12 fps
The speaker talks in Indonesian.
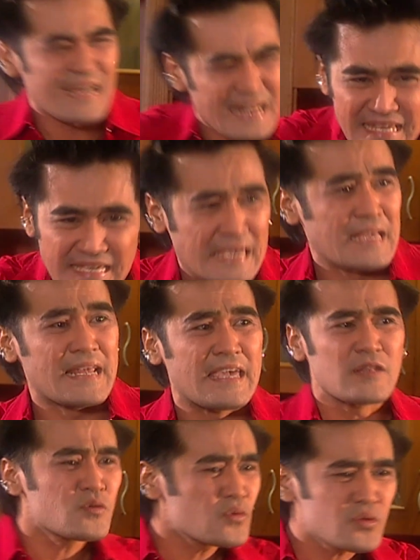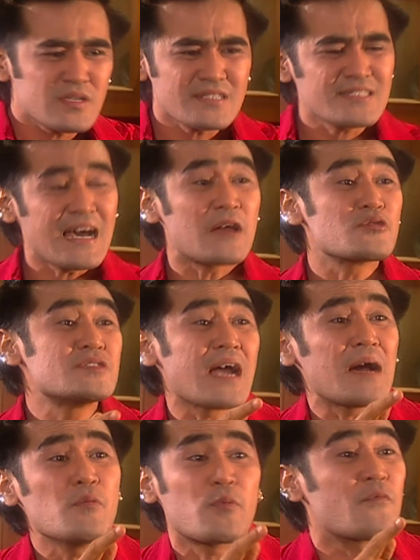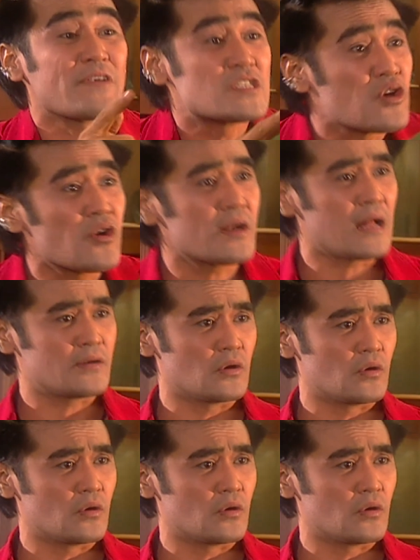Rick, seharusnya kamu profesional